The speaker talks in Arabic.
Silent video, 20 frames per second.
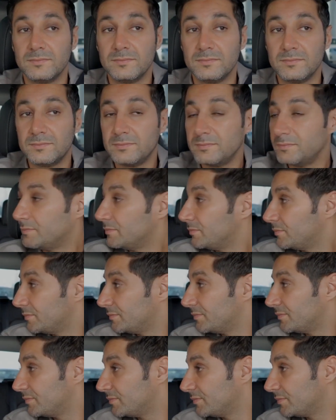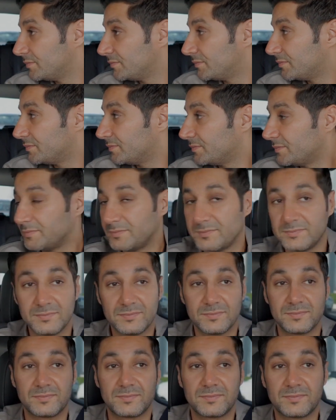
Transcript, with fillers: شيف دوركستر لعدد برامج